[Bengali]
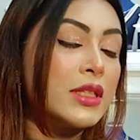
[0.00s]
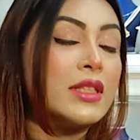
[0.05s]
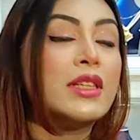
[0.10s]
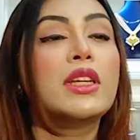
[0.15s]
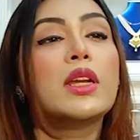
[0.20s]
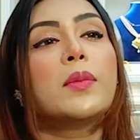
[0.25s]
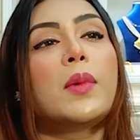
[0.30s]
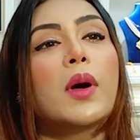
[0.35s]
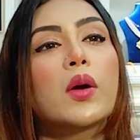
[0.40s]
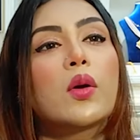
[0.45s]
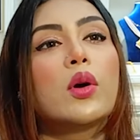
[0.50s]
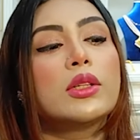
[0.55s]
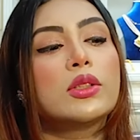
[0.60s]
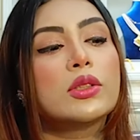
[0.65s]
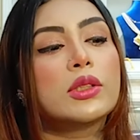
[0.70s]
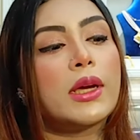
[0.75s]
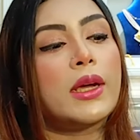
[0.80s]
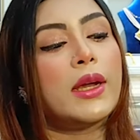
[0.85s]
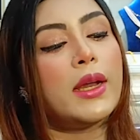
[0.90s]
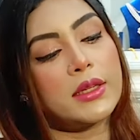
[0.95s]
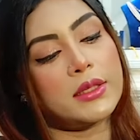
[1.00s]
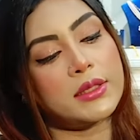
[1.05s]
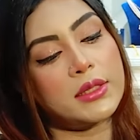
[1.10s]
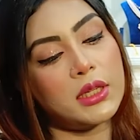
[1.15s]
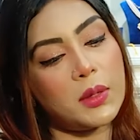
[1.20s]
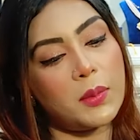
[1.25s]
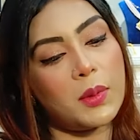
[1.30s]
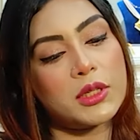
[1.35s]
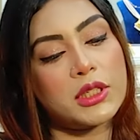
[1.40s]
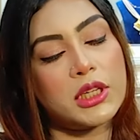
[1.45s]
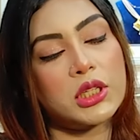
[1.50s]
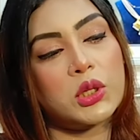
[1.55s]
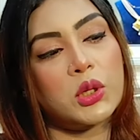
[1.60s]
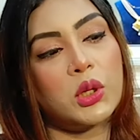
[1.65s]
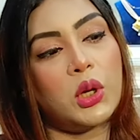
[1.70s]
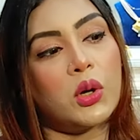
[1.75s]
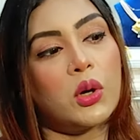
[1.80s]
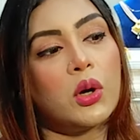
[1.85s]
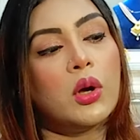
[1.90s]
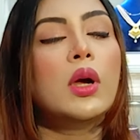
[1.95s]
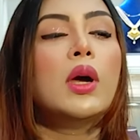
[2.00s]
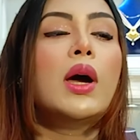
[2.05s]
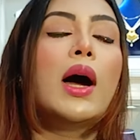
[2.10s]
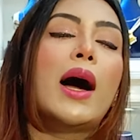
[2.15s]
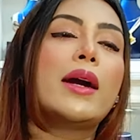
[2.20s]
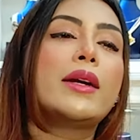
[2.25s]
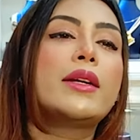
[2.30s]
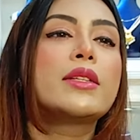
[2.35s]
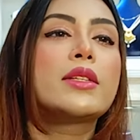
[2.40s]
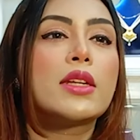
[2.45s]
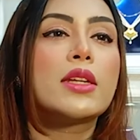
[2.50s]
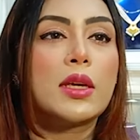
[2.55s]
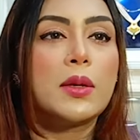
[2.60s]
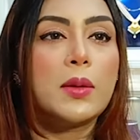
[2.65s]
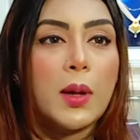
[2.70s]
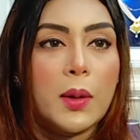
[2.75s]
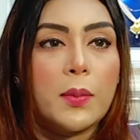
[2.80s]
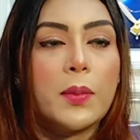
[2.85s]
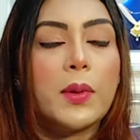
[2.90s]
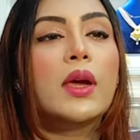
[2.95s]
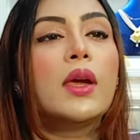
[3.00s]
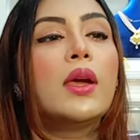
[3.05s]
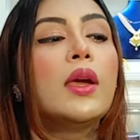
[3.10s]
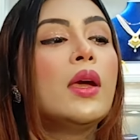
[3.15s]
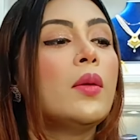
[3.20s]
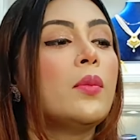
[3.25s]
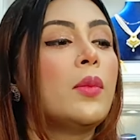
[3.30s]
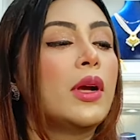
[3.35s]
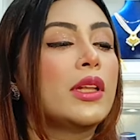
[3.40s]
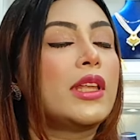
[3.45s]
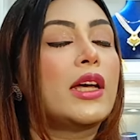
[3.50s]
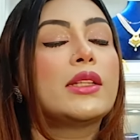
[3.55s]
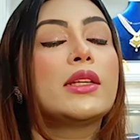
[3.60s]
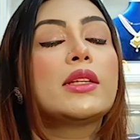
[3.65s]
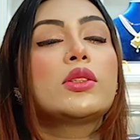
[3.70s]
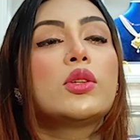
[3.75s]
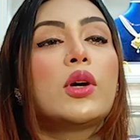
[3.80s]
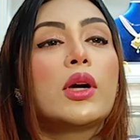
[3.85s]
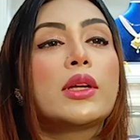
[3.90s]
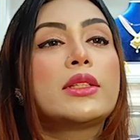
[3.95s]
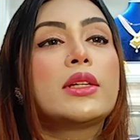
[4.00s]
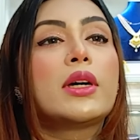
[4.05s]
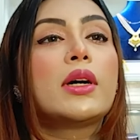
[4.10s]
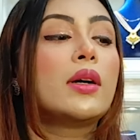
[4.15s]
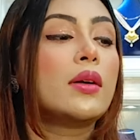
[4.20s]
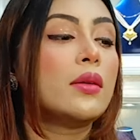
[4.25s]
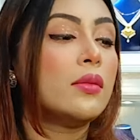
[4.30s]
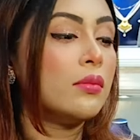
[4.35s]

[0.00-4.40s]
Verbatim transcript: সিনেমা করে তো দেখেন একটা সিনেমা শেষ হলো আর্টিস্টরা কীভাবে মানে তাদের তো একটা